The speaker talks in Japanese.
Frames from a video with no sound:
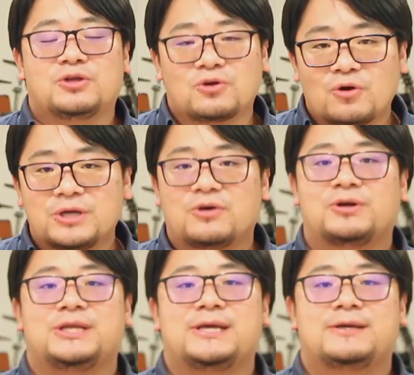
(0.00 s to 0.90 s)
よい
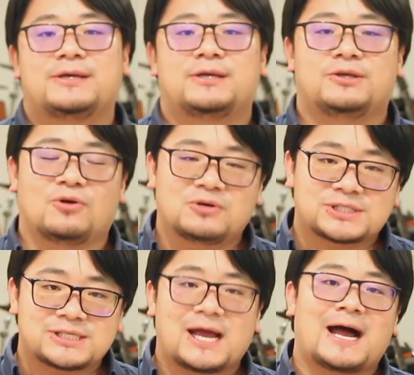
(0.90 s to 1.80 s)
ように良く
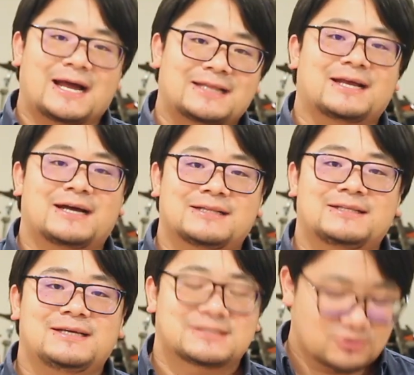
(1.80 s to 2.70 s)
してあげたかっ
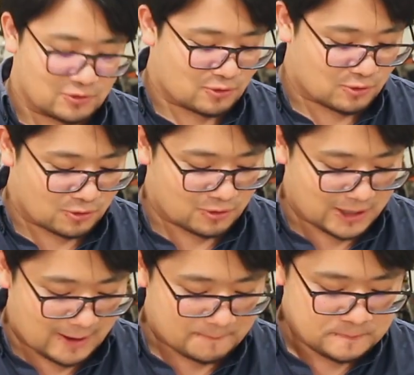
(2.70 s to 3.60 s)
たその心
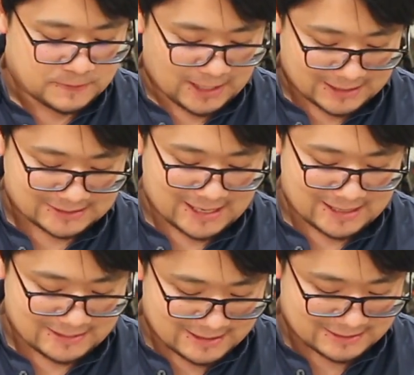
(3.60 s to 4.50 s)
が
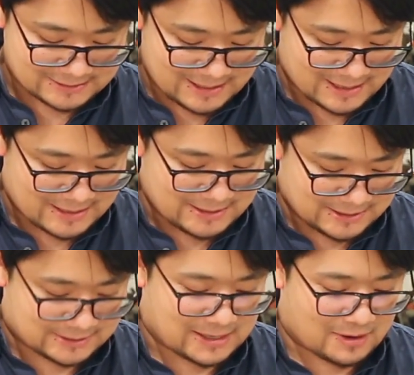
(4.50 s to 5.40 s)
与えられて
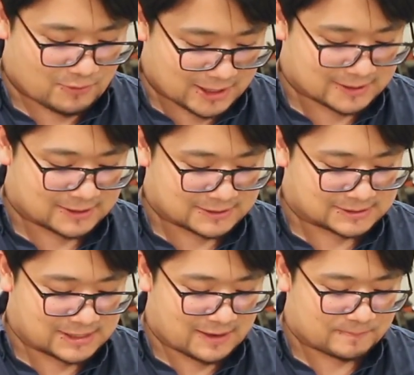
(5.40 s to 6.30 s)
いたわけなんで
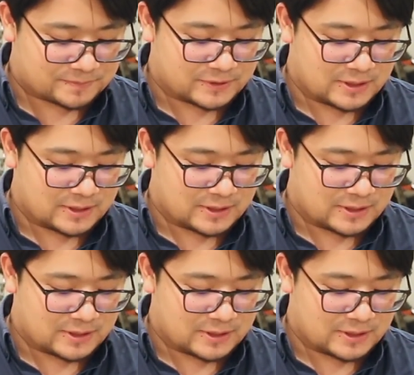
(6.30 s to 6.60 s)
すね